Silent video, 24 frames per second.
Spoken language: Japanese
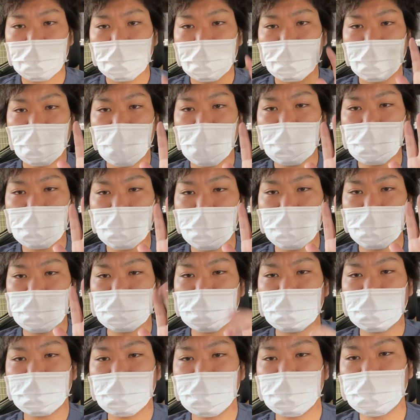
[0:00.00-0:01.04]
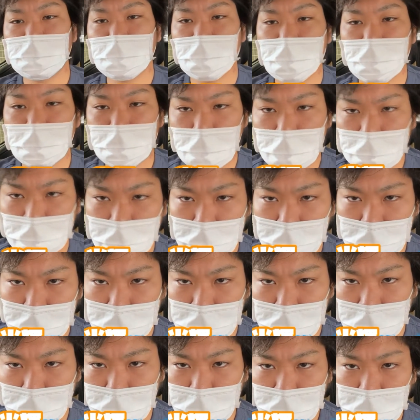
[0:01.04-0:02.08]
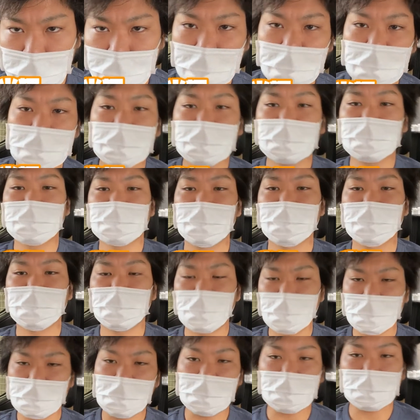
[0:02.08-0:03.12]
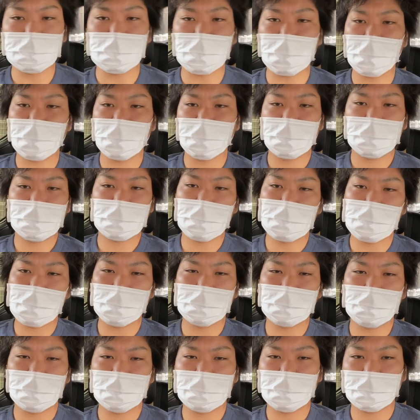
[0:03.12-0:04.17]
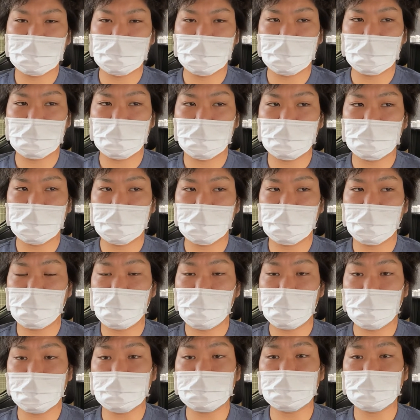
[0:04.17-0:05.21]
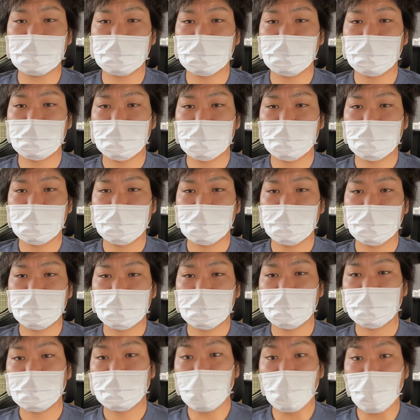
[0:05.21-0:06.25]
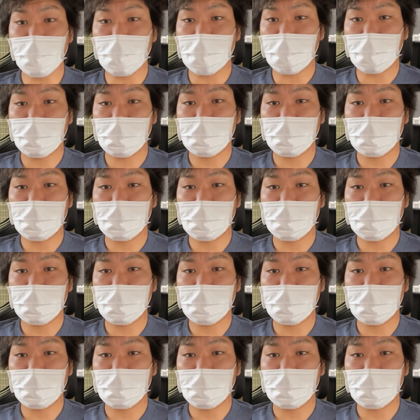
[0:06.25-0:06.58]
はいどうも皆さんこんにちは。バーディクスのコキです。本日も頑張って企画やっていきたいと思います。今日は、